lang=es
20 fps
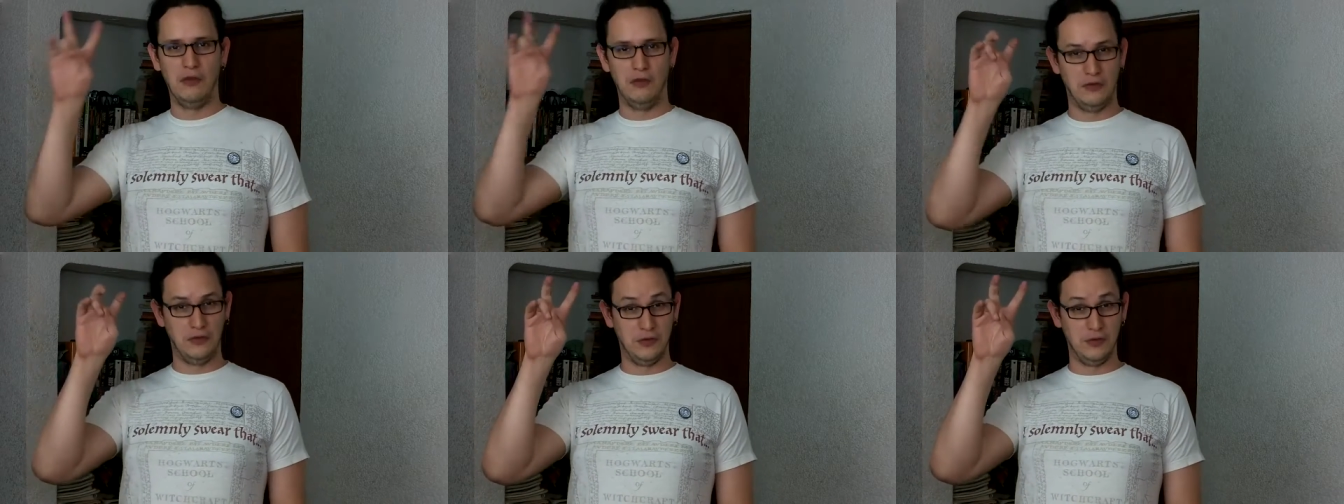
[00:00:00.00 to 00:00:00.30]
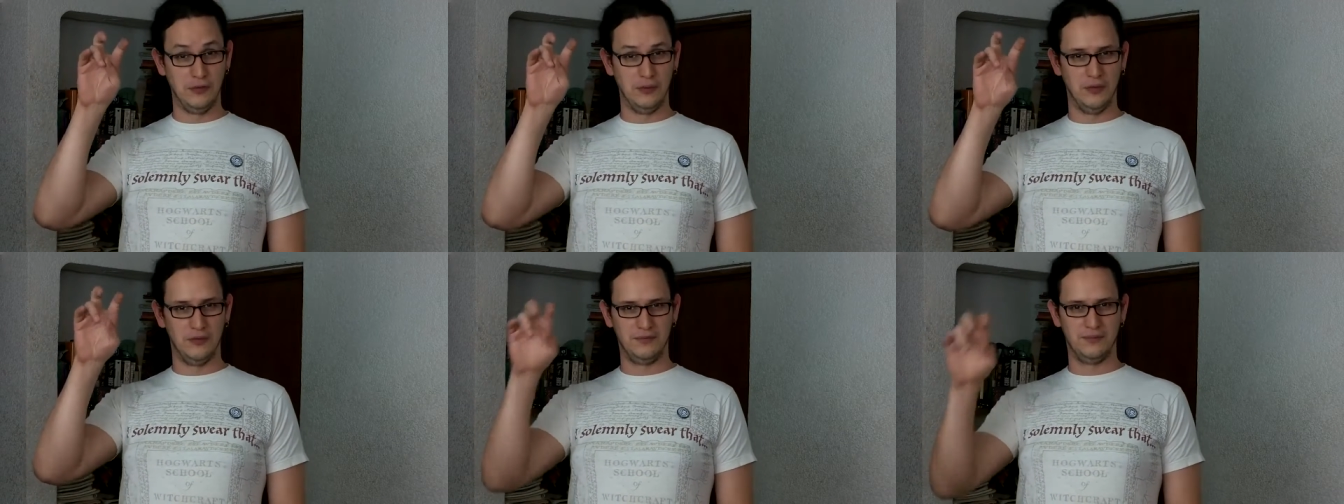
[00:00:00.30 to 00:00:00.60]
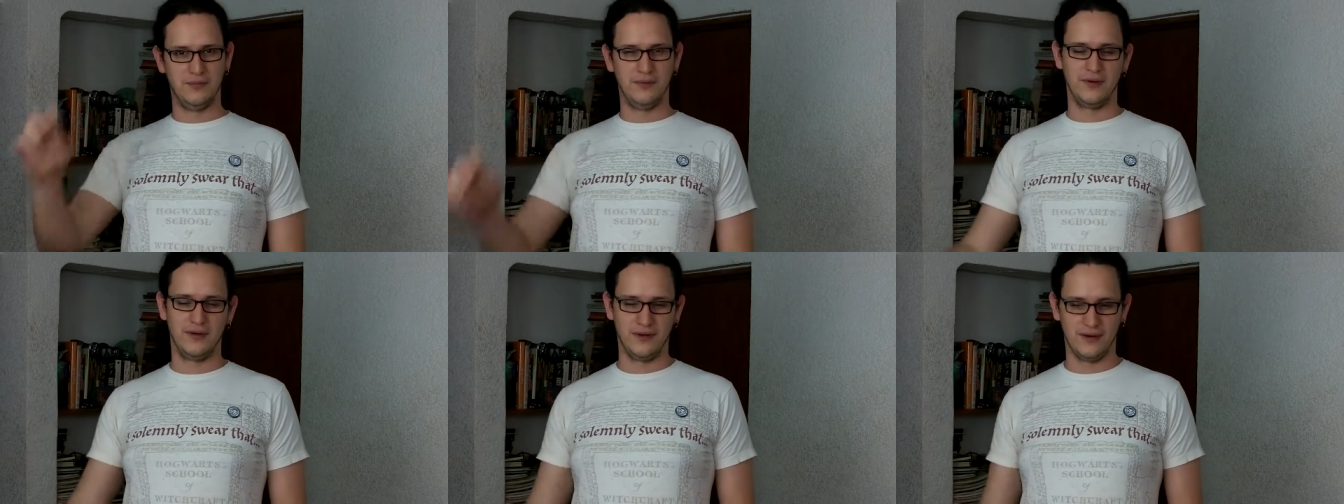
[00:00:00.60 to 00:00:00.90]

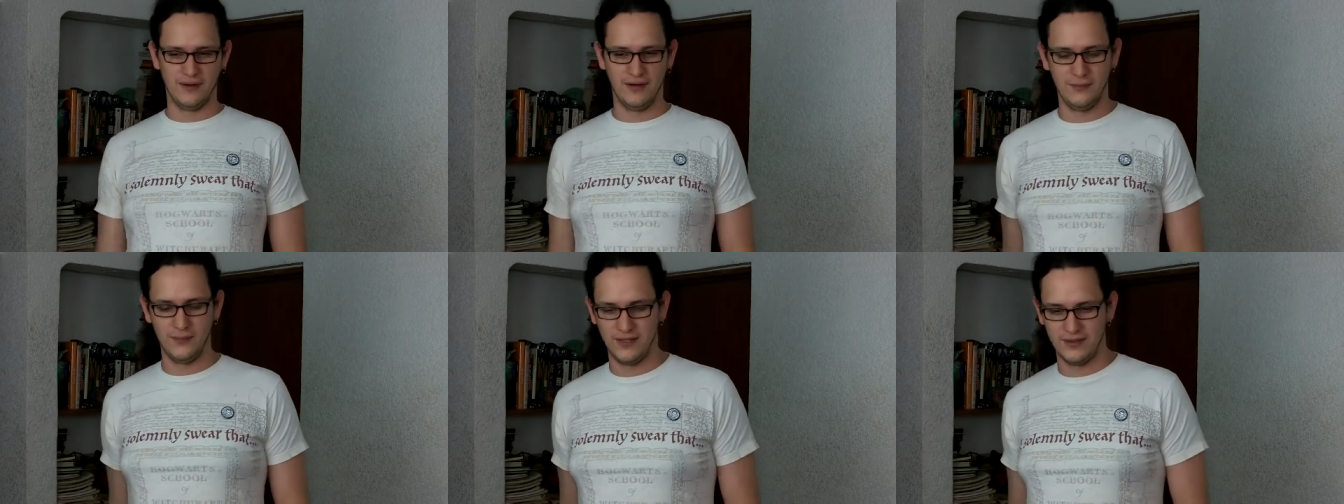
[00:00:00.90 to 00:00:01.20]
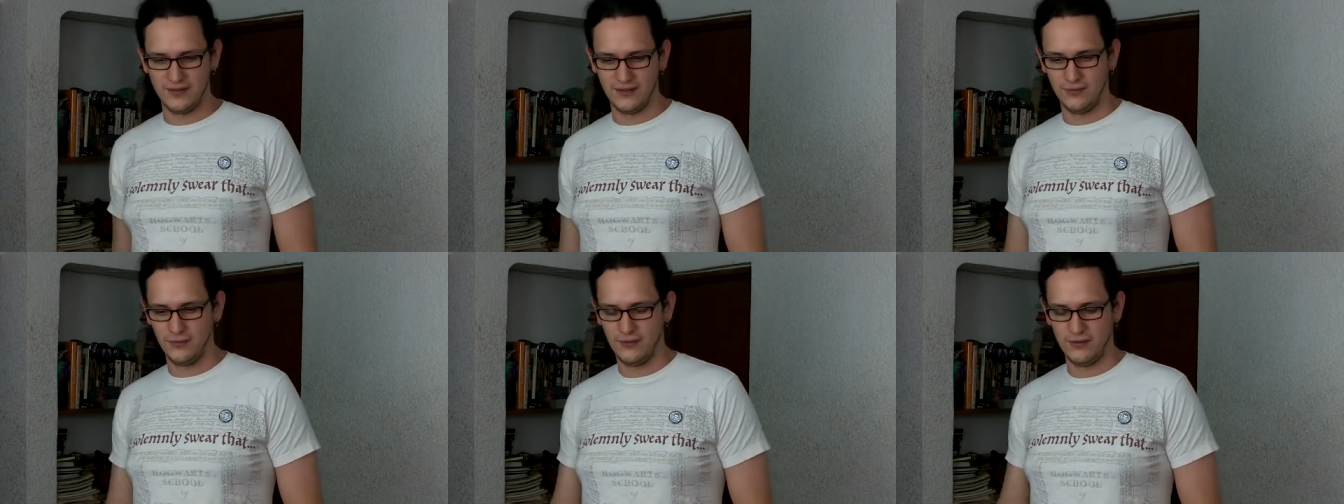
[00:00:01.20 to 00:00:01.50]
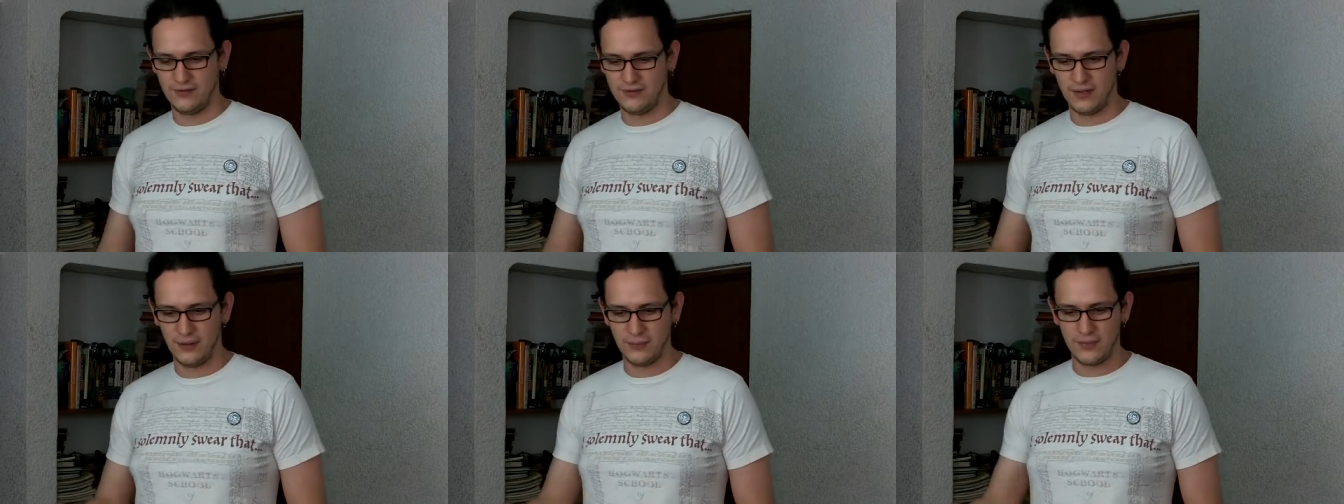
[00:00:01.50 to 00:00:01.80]
antiguos, porque realmente
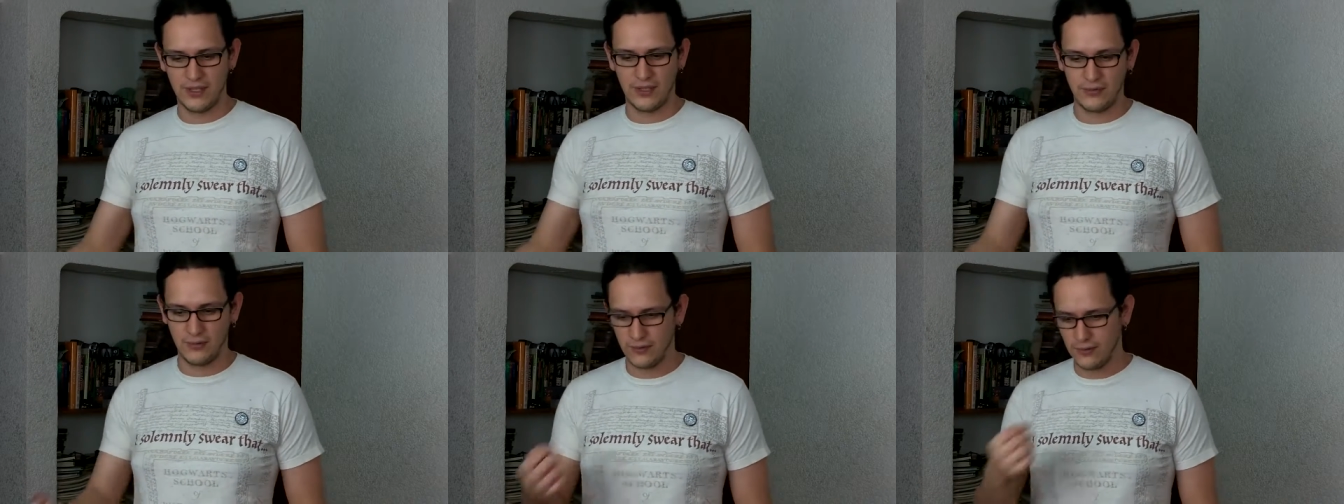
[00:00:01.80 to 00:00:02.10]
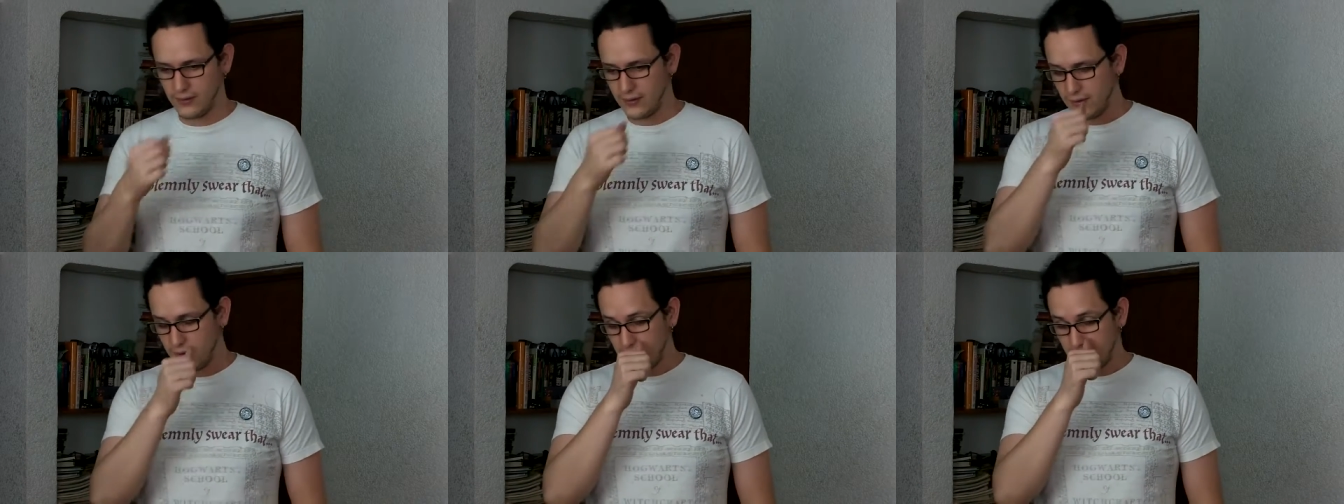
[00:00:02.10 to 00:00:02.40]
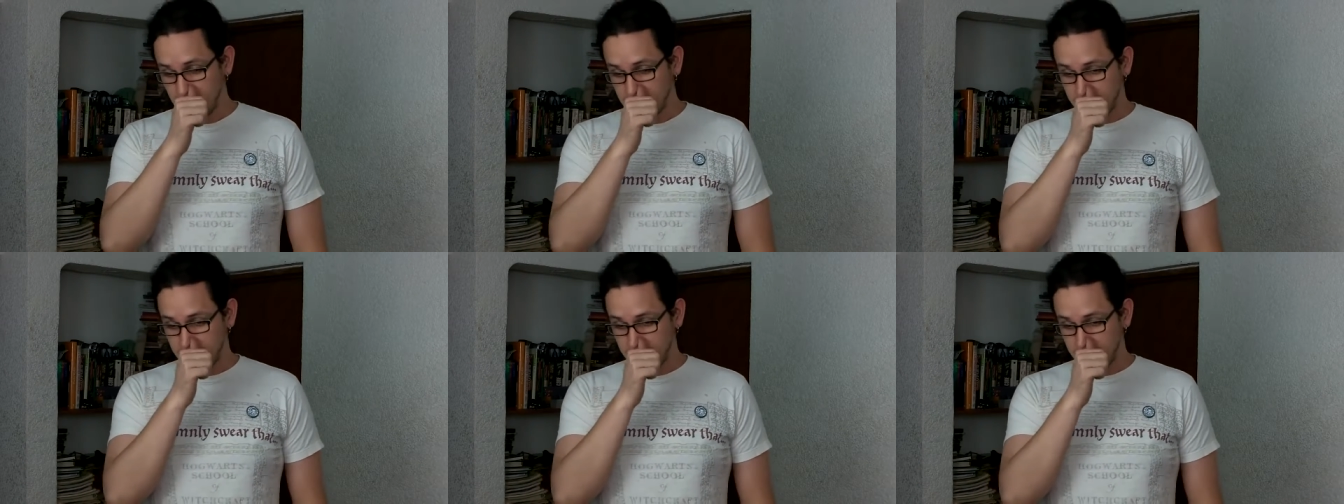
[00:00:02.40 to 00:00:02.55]
no es tan viejo,